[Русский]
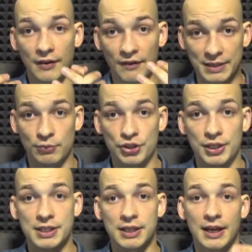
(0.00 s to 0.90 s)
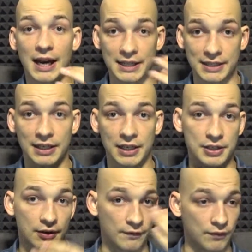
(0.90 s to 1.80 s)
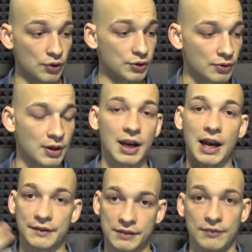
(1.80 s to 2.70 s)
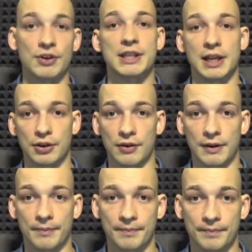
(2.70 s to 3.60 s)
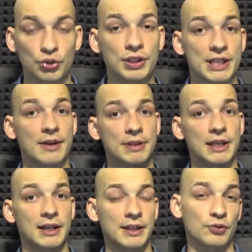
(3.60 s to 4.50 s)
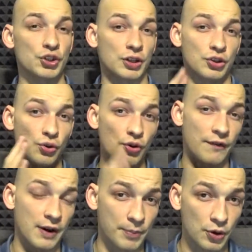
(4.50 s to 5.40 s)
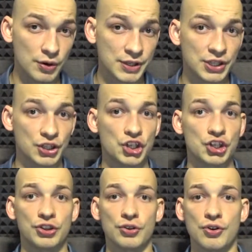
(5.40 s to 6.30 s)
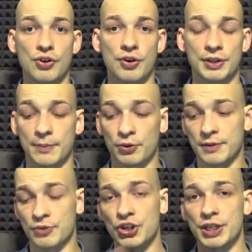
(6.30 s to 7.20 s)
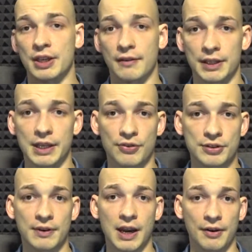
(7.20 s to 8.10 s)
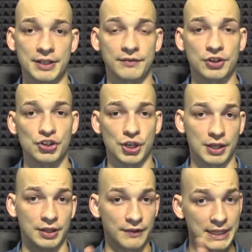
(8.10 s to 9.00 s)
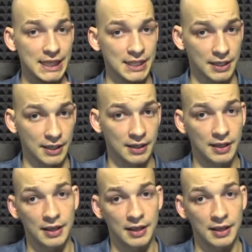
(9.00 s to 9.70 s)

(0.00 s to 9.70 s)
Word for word: возможности отделить воду от всего остального. И тут на самом деле немножко другой вопрос, что, допустим, чистая вода усваивается в течение 20-15